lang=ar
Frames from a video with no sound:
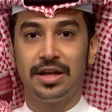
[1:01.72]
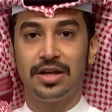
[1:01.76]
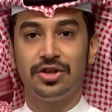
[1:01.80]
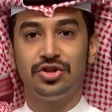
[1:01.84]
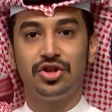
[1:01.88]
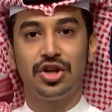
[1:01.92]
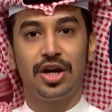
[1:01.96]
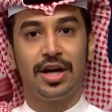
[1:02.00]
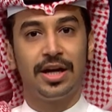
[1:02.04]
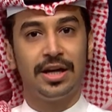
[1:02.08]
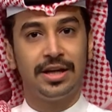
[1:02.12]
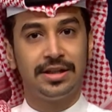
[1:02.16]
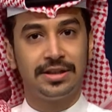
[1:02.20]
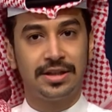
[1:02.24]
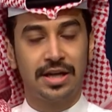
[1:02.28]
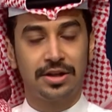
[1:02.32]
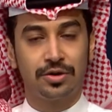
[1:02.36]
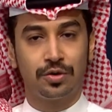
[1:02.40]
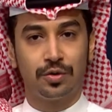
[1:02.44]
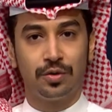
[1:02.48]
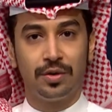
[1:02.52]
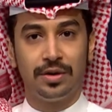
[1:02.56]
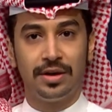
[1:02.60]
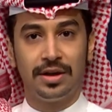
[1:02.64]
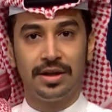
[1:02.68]
جاهزة
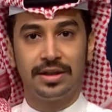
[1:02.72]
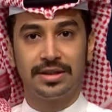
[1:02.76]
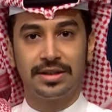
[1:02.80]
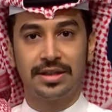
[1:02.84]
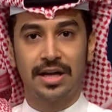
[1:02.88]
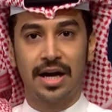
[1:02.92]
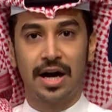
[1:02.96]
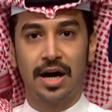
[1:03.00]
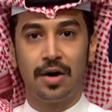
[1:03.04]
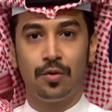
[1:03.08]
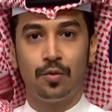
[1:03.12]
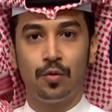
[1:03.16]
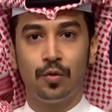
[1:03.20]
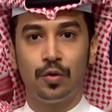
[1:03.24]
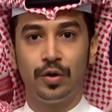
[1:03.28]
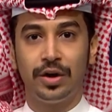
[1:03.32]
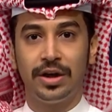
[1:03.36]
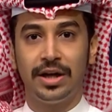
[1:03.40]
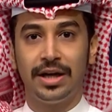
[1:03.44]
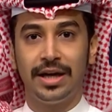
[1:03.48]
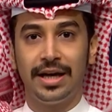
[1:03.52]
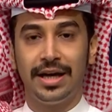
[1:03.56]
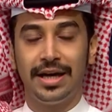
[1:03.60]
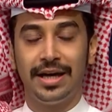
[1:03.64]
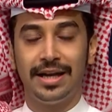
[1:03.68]

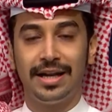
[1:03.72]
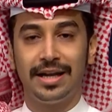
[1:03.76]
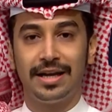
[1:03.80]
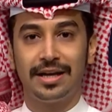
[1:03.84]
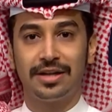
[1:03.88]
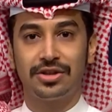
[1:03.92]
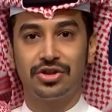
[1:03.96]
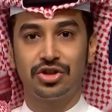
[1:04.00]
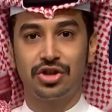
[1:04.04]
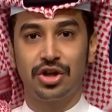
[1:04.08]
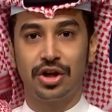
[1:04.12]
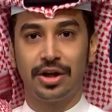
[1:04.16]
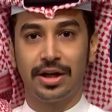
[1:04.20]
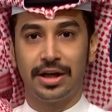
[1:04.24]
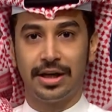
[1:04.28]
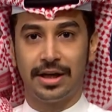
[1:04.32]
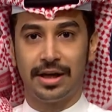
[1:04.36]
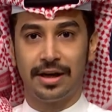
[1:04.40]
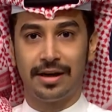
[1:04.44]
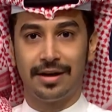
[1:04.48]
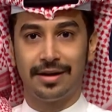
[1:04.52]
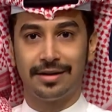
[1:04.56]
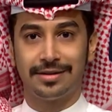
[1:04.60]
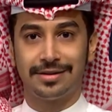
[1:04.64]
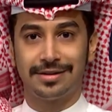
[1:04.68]
للتحول إلى
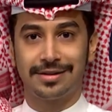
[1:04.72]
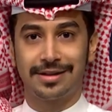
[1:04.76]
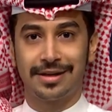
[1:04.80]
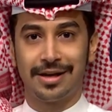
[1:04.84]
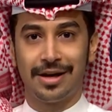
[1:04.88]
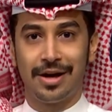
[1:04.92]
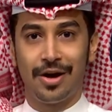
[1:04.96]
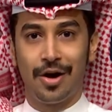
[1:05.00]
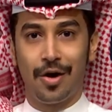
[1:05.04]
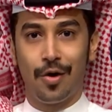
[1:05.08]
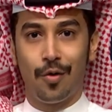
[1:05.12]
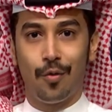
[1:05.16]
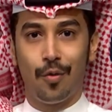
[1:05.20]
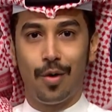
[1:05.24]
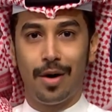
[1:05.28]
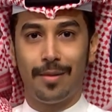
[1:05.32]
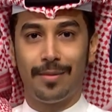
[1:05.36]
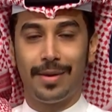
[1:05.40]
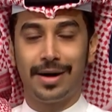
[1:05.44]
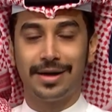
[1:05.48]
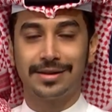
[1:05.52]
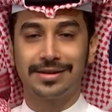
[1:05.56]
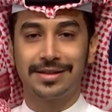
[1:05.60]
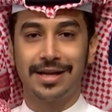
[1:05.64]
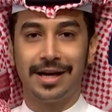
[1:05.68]
شركات
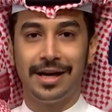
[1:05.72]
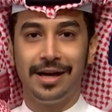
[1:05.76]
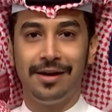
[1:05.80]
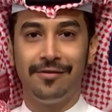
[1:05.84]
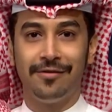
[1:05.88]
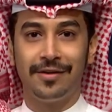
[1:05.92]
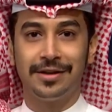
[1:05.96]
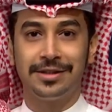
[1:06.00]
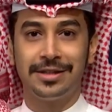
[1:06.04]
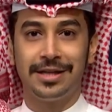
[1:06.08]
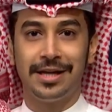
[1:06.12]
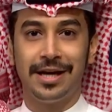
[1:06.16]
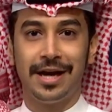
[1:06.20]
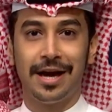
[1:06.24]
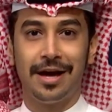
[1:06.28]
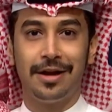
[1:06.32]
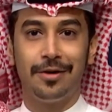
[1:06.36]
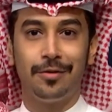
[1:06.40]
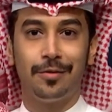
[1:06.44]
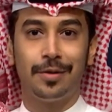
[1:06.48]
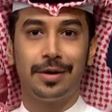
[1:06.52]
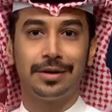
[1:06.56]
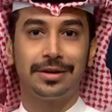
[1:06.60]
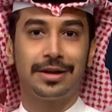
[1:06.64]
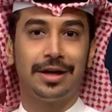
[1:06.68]
ومع صحيفة
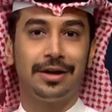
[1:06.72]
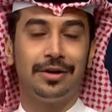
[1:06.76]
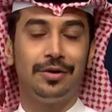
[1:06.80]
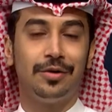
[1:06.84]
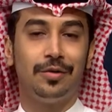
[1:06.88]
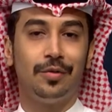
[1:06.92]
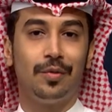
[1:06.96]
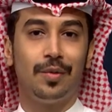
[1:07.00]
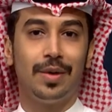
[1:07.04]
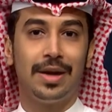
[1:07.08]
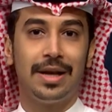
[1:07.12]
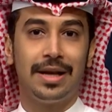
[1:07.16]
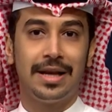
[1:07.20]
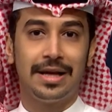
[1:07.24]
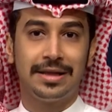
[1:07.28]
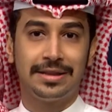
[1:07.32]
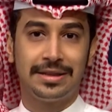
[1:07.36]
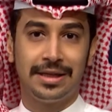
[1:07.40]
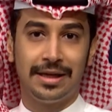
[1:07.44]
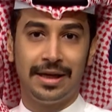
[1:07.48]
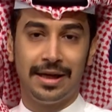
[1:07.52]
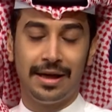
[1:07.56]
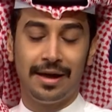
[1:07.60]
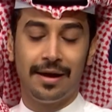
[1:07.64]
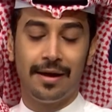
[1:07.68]
الوطن
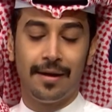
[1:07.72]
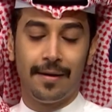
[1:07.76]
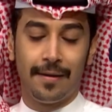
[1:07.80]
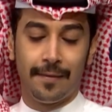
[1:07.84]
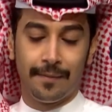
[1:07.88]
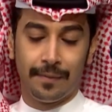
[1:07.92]
والتي